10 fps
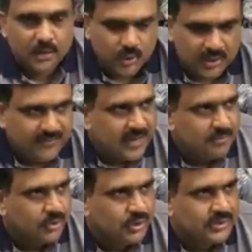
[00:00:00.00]
তো
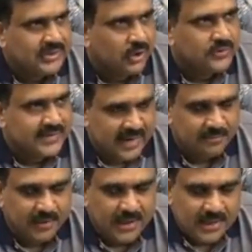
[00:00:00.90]
ইভিএম e পদ্ধতিটাও সেম
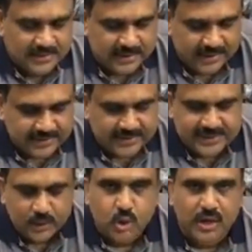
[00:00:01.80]
যে এটা
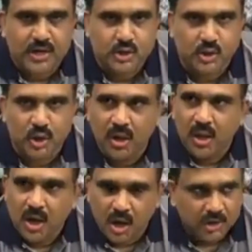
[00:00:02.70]
চালু করার জন্য
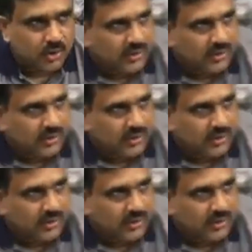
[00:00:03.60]
হয়তো